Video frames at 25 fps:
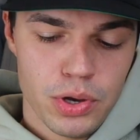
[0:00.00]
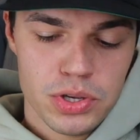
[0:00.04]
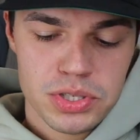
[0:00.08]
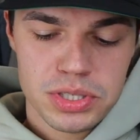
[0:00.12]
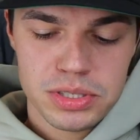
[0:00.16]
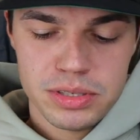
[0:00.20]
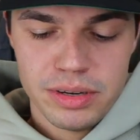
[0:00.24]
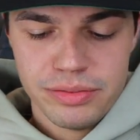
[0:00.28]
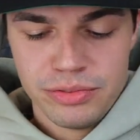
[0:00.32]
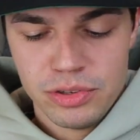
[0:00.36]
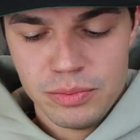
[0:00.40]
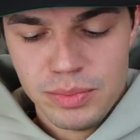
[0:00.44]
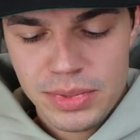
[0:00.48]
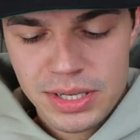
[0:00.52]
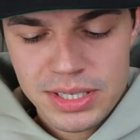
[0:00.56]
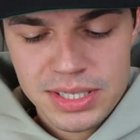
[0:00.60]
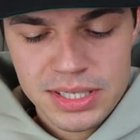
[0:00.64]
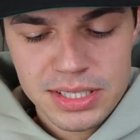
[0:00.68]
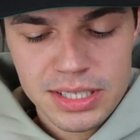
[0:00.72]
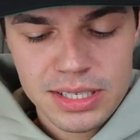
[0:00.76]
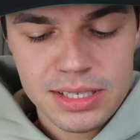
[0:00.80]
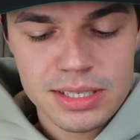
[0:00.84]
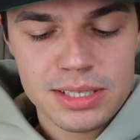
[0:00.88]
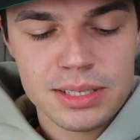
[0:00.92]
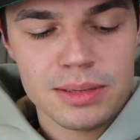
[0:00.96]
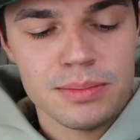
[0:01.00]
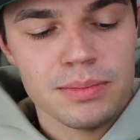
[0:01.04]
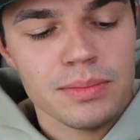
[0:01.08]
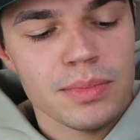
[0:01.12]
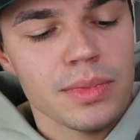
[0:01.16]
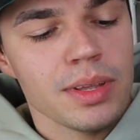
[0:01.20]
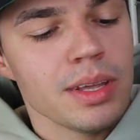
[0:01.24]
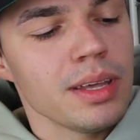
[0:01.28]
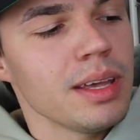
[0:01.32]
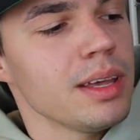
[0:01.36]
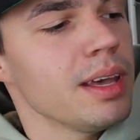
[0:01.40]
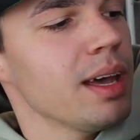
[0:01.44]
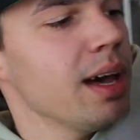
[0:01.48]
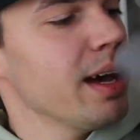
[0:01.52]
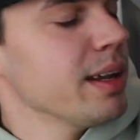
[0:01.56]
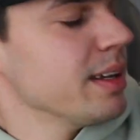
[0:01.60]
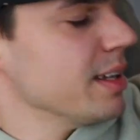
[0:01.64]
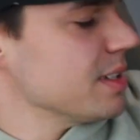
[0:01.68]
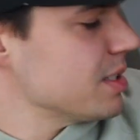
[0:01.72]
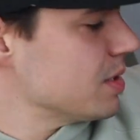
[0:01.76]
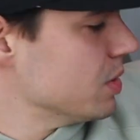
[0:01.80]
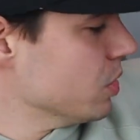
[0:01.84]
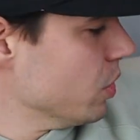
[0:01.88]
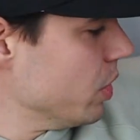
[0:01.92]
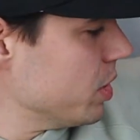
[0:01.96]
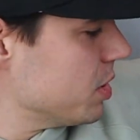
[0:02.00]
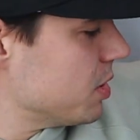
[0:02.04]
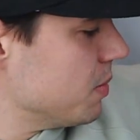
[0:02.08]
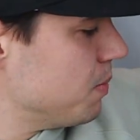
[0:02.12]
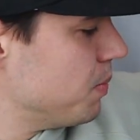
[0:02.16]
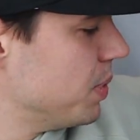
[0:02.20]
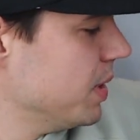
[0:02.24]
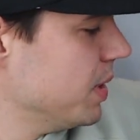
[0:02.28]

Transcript: personal für mich sind. Das neunte